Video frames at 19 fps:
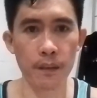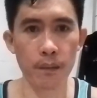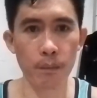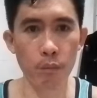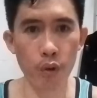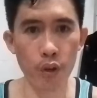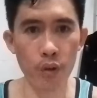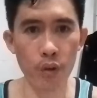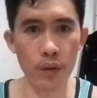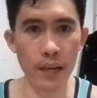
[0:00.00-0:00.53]

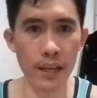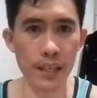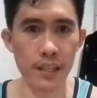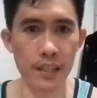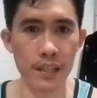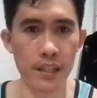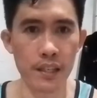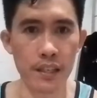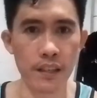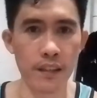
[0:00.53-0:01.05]
Boy
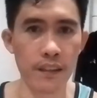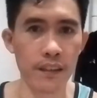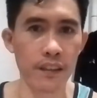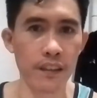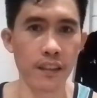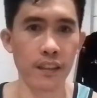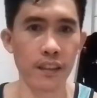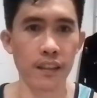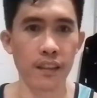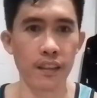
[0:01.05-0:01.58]
Ungas.
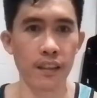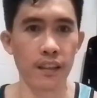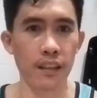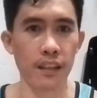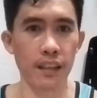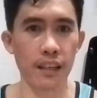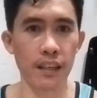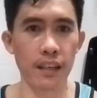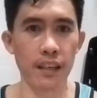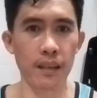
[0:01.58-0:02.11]

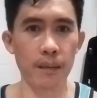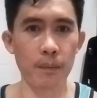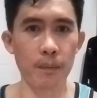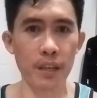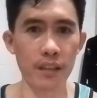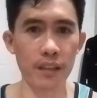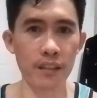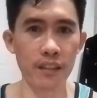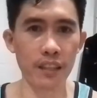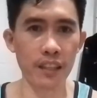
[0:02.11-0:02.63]
Uh,
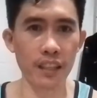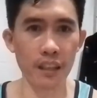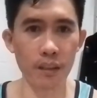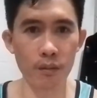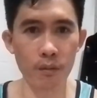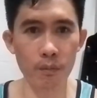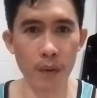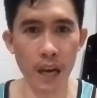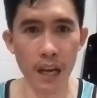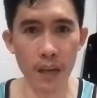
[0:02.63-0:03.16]
meron din
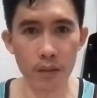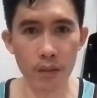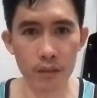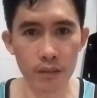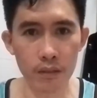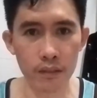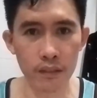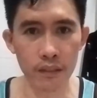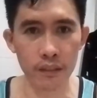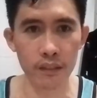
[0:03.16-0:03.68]
akong
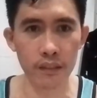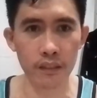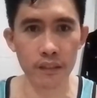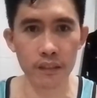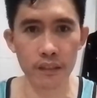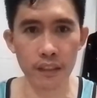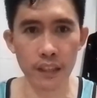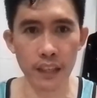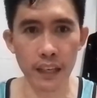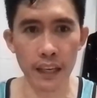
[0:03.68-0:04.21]
bagong
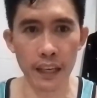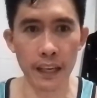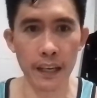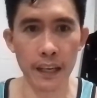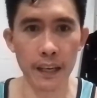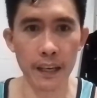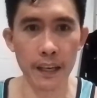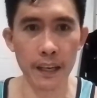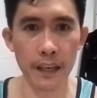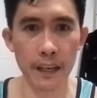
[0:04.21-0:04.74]

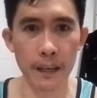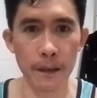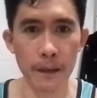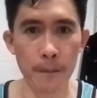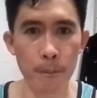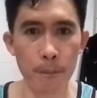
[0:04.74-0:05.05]
uh,